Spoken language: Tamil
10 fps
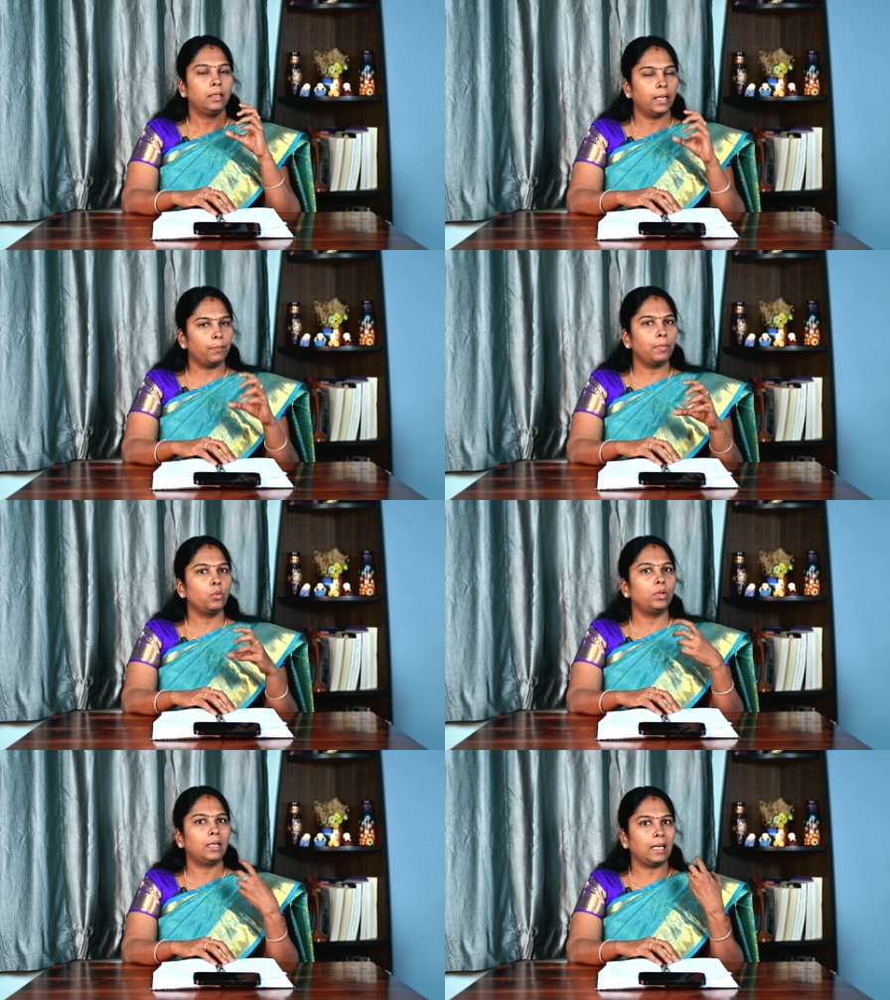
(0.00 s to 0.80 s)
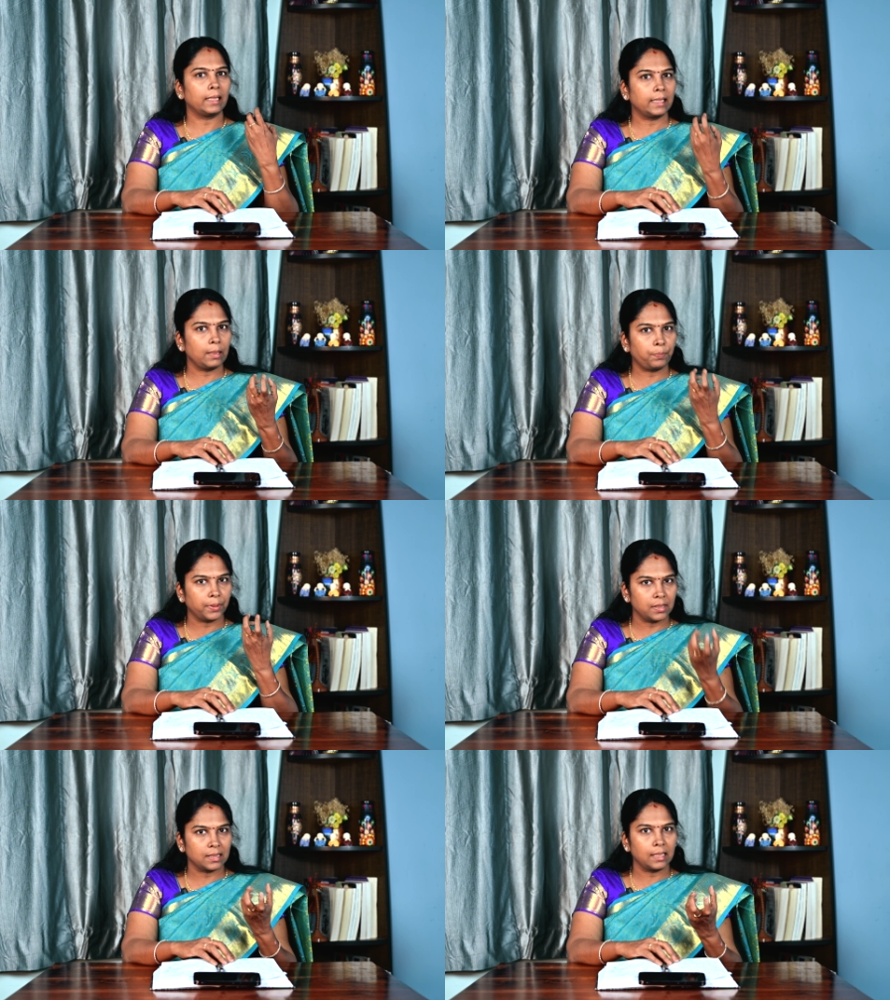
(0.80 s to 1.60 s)
நம்ம ஒரு லக்கி
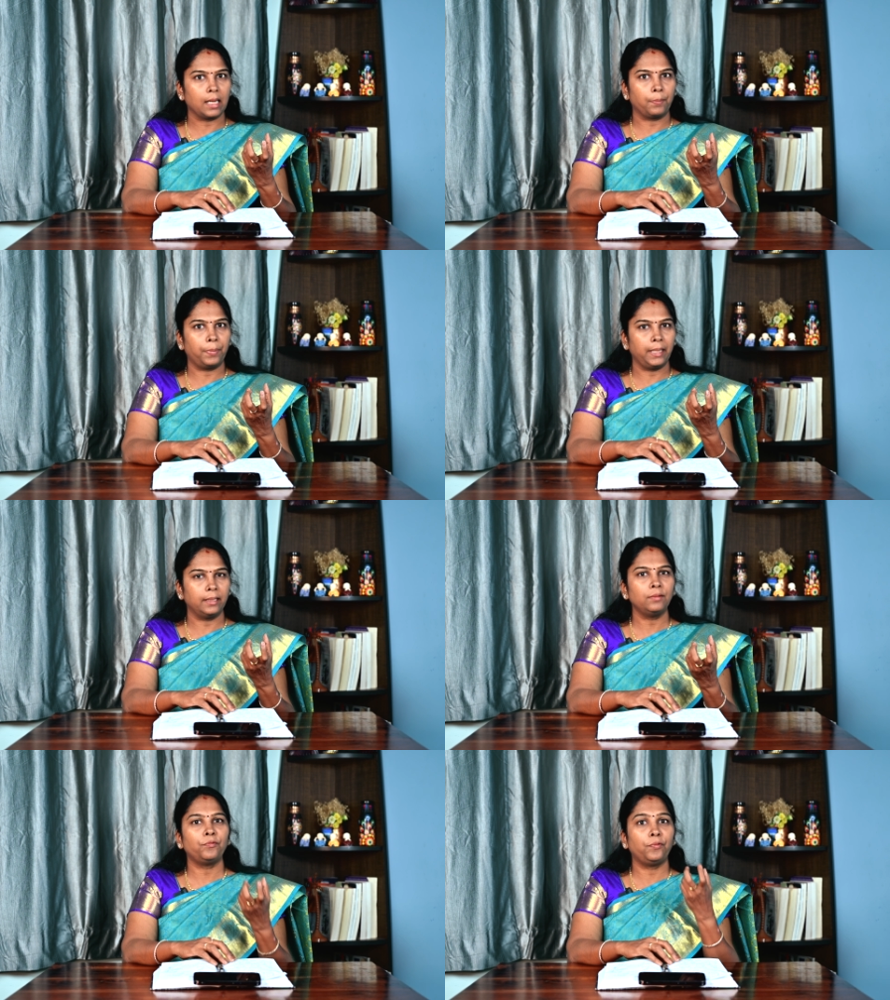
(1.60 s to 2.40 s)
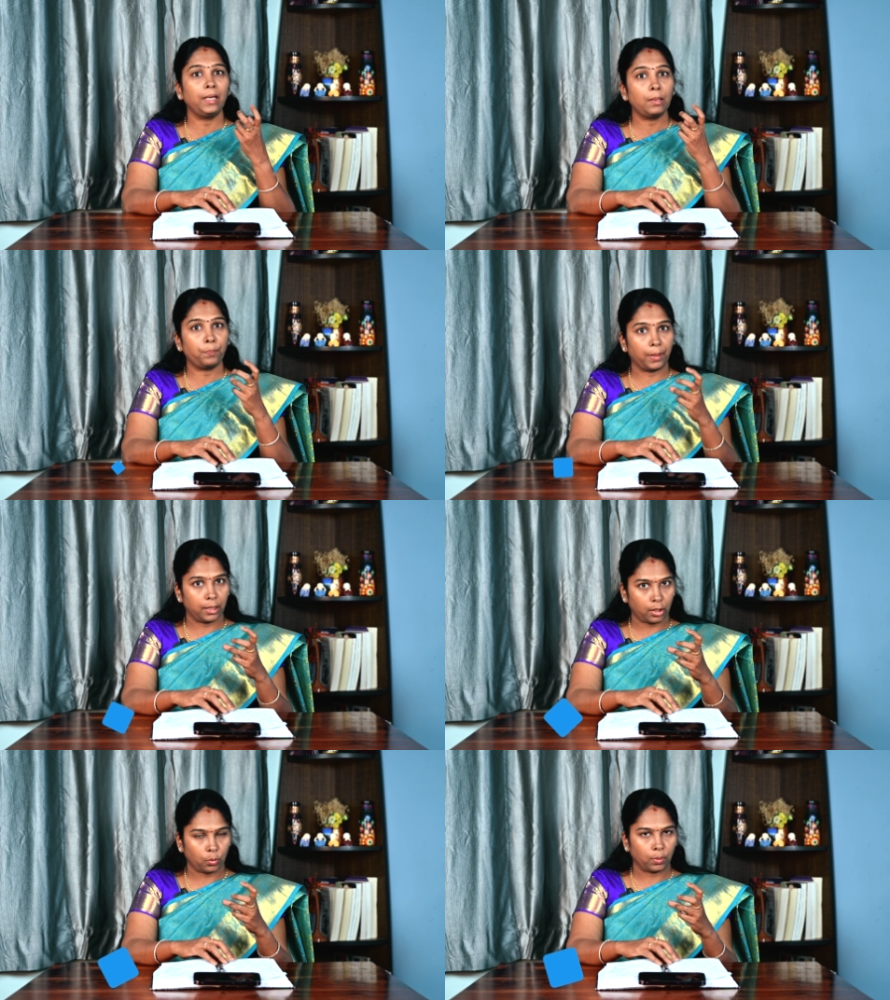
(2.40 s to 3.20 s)
பர்சன் அப்படின்னு ஃபீல்
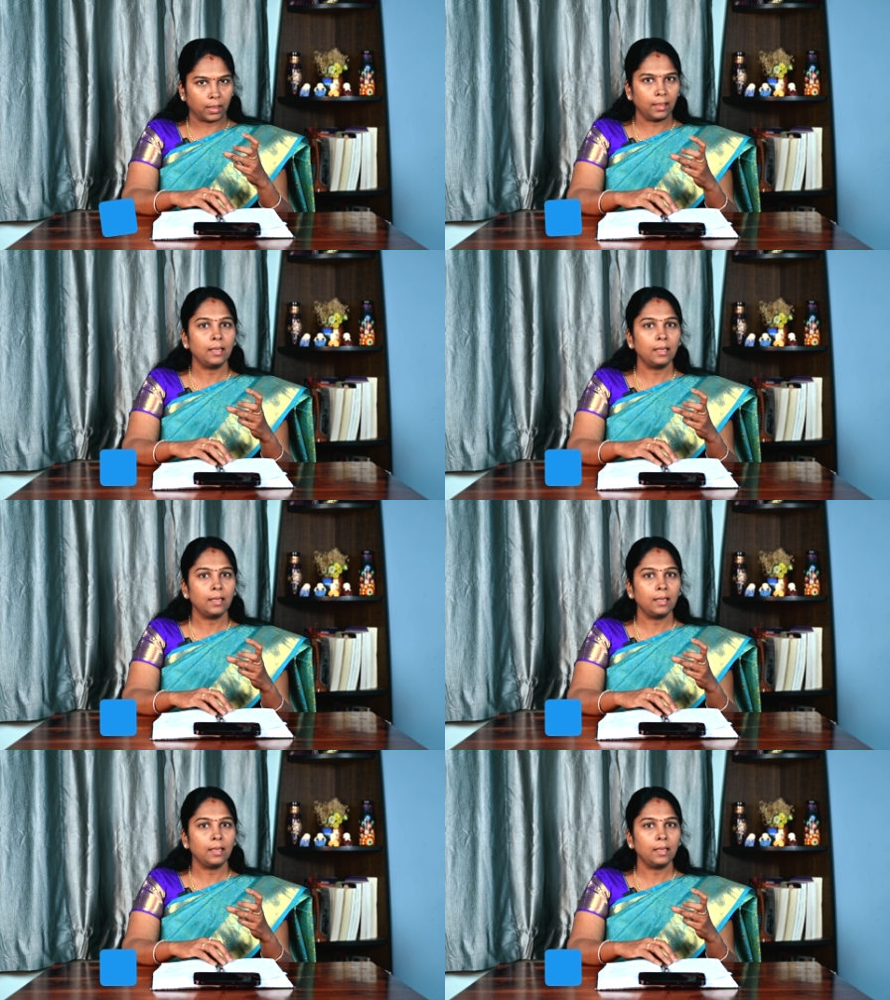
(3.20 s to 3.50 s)
பண்ணுறவங்க